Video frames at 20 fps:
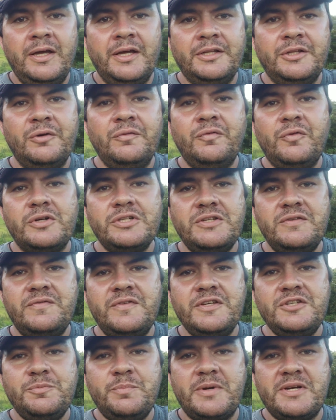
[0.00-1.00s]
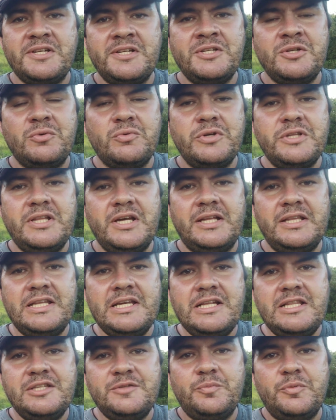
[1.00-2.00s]
Então ficou difícil para a gente cuidar
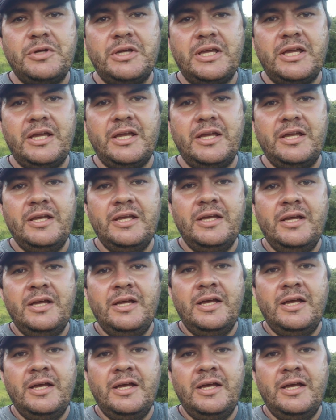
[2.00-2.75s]
delas, porque